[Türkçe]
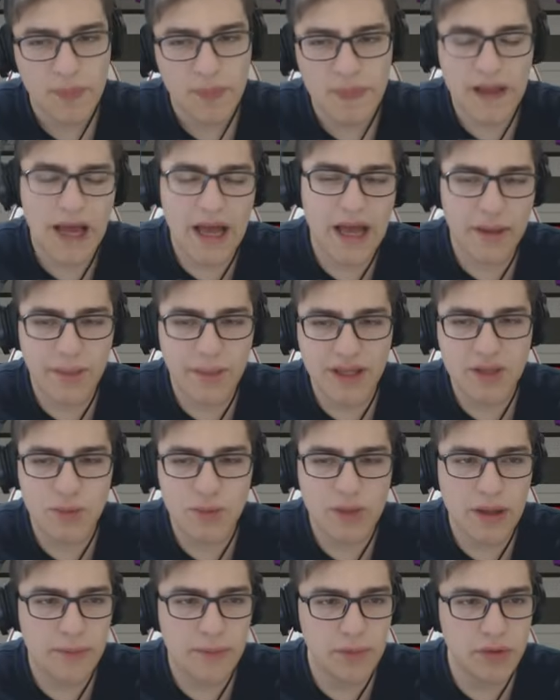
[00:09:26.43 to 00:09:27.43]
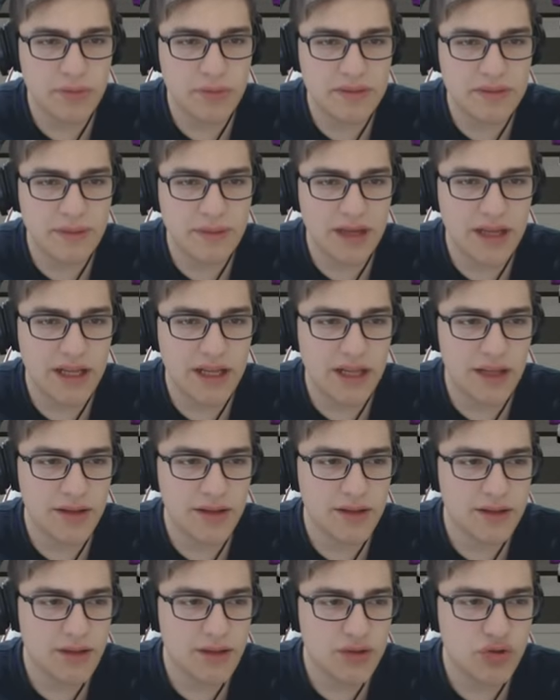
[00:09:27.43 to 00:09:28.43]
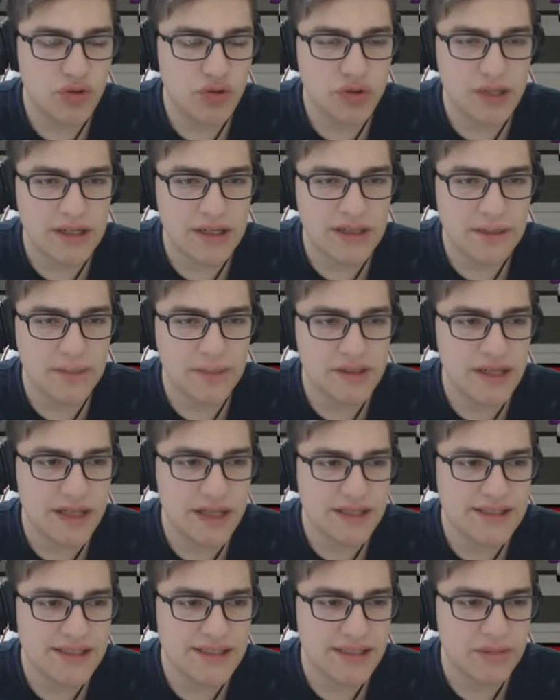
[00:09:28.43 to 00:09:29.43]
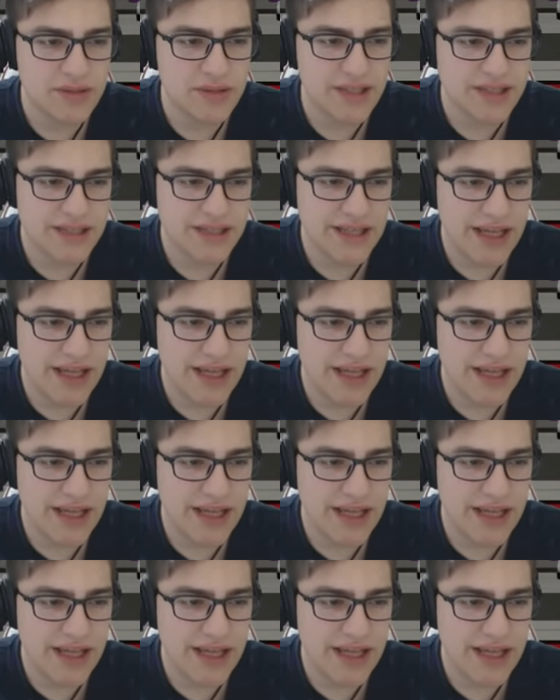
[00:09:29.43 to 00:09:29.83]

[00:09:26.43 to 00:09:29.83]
Yani mecburen büyük bir ihtimalle şunlardan bir tanesini yapacağız.